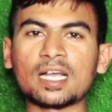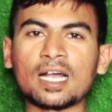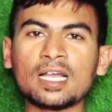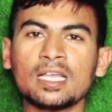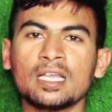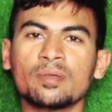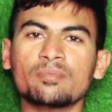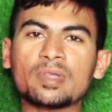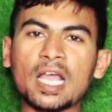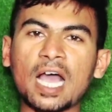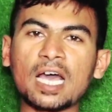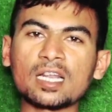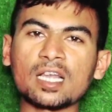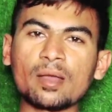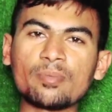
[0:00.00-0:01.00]
जाएगा
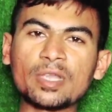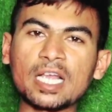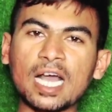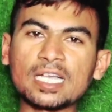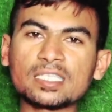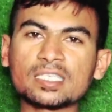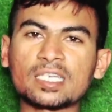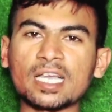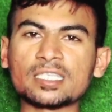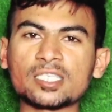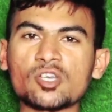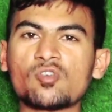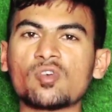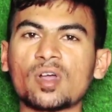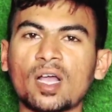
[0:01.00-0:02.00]
बिहार का विकास
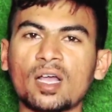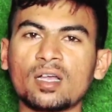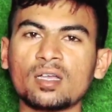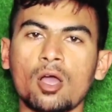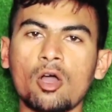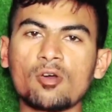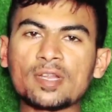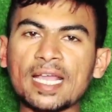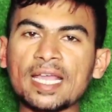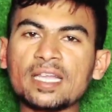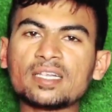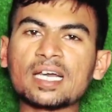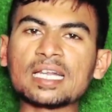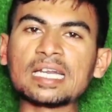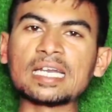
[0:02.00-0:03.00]
कैसे होगा और
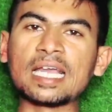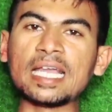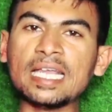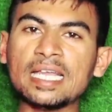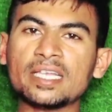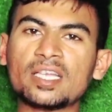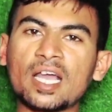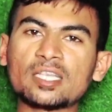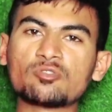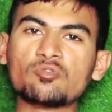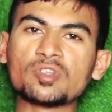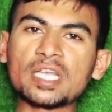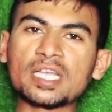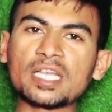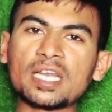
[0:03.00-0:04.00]
यही कारण है कि आज
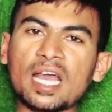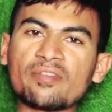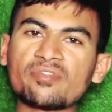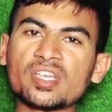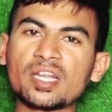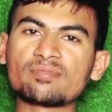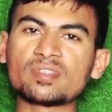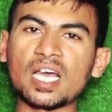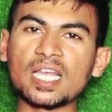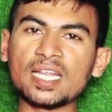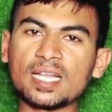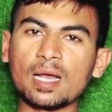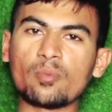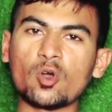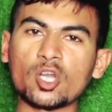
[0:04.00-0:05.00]
उनके खिलाफ
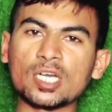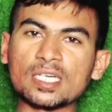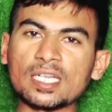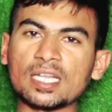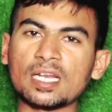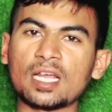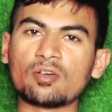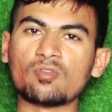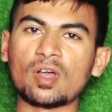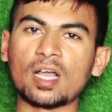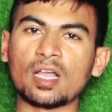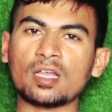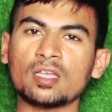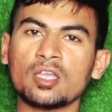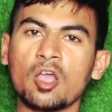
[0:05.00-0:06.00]
गिरफ्तारी का वारंट निकला हुआ
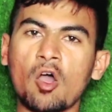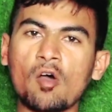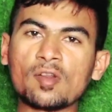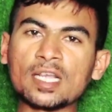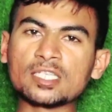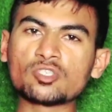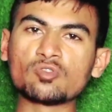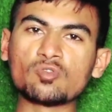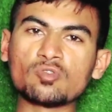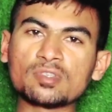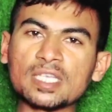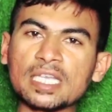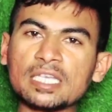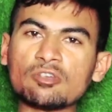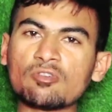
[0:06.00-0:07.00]
है और ये शुरू
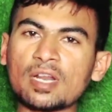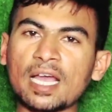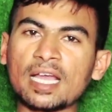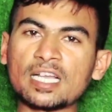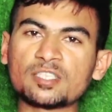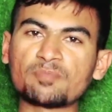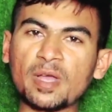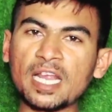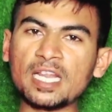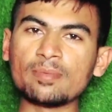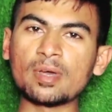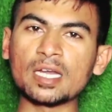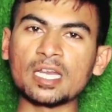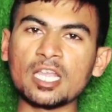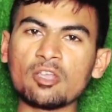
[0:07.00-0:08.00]
से ही हो रहा है आज पहली
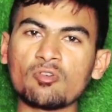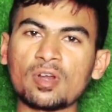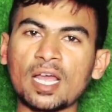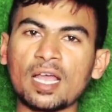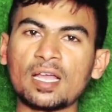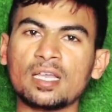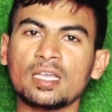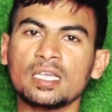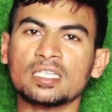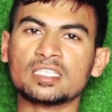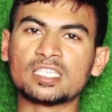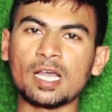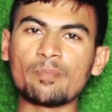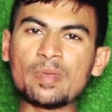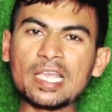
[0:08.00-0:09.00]
बार नहीं हो रहा है
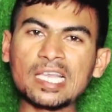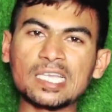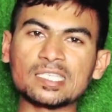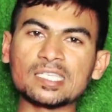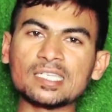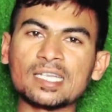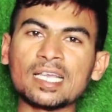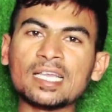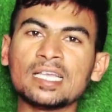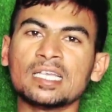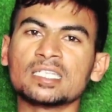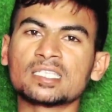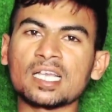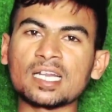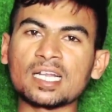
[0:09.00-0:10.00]
जब भी किसी ने
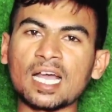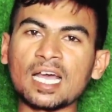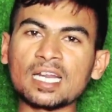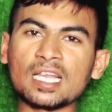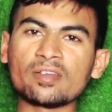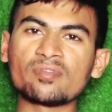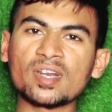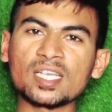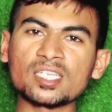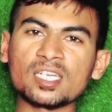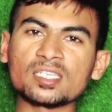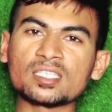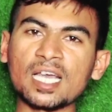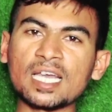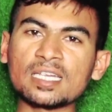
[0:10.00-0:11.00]
सरकार के
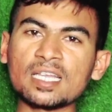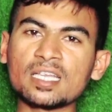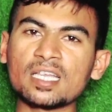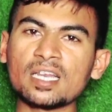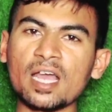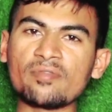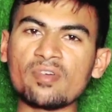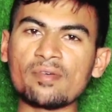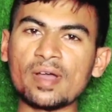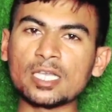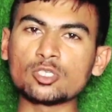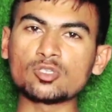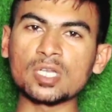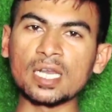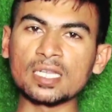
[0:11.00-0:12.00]
भ्रष्टाचार के खिलाफ
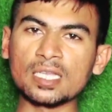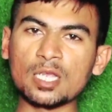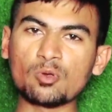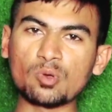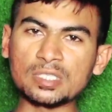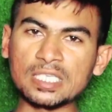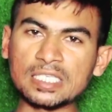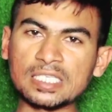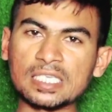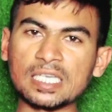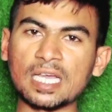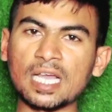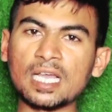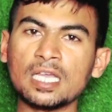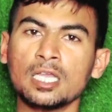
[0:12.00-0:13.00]
आवाज उठाने की कोशिश
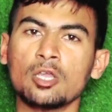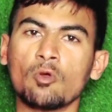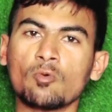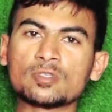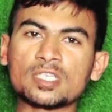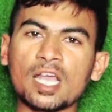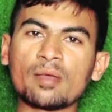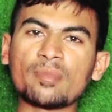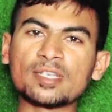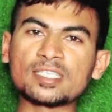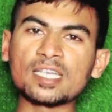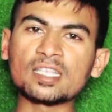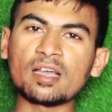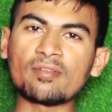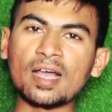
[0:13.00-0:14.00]
की है उसे
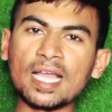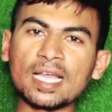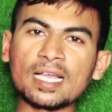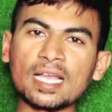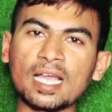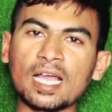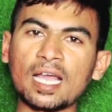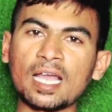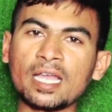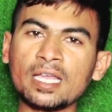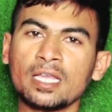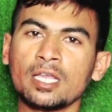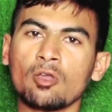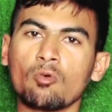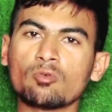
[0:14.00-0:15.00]
हमेशा दबाया गया है
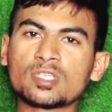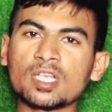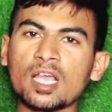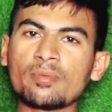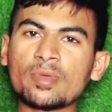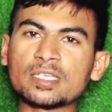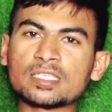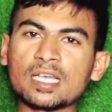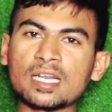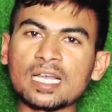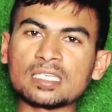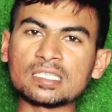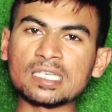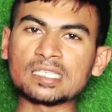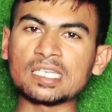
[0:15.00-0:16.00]
उसे हमेशा
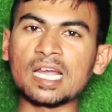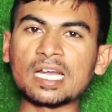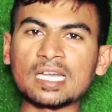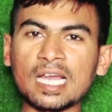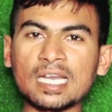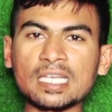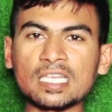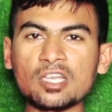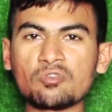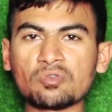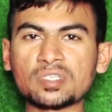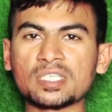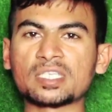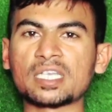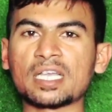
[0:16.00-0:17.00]
रास्ते से हटाने की
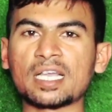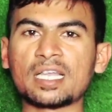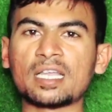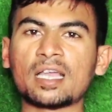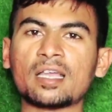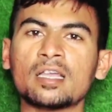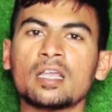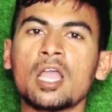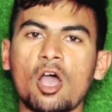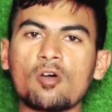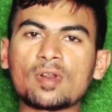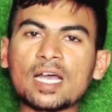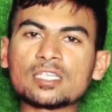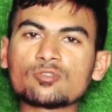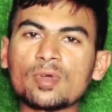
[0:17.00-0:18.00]
कोशिश की गई है
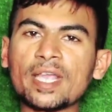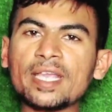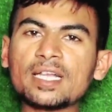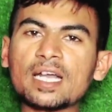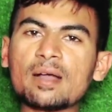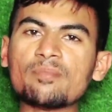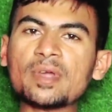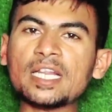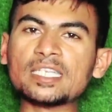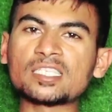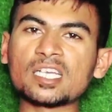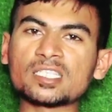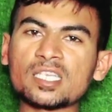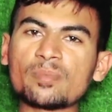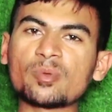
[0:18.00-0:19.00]
और आज वही काम
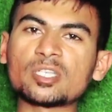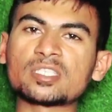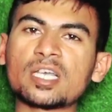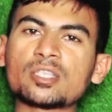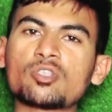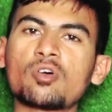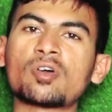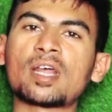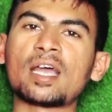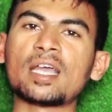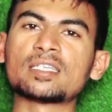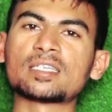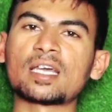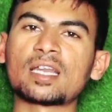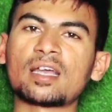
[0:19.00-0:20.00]
मनीष कश्यप कॉन्सेप्ट के साथ
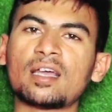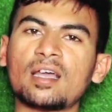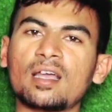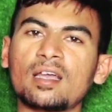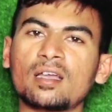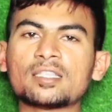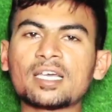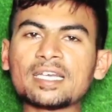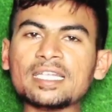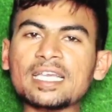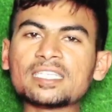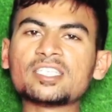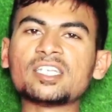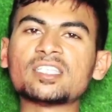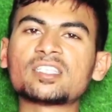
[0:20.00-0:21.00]
दोहराया जा रहा है आदरणीय